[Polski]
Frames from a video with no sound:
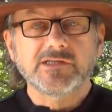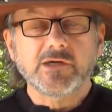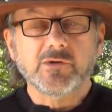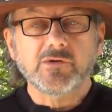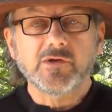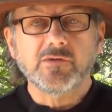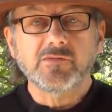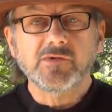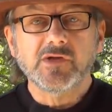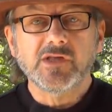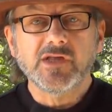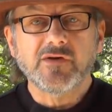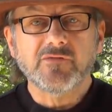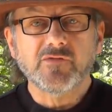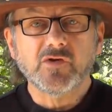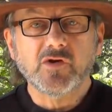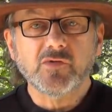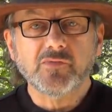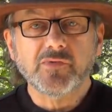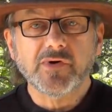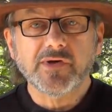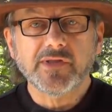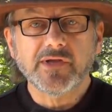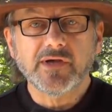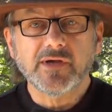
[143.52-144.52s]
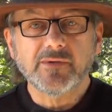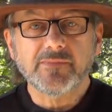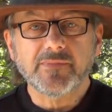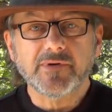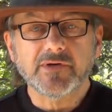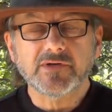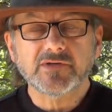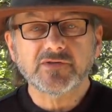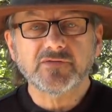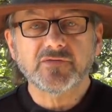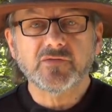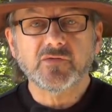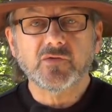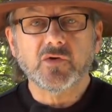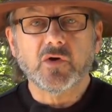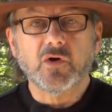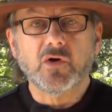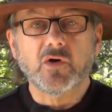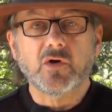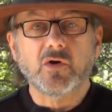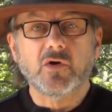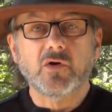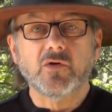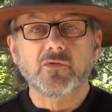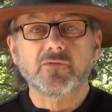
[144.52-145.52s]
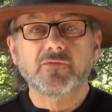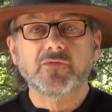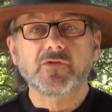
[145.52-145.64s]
Całkiem niedawno opowiadałem Państwu o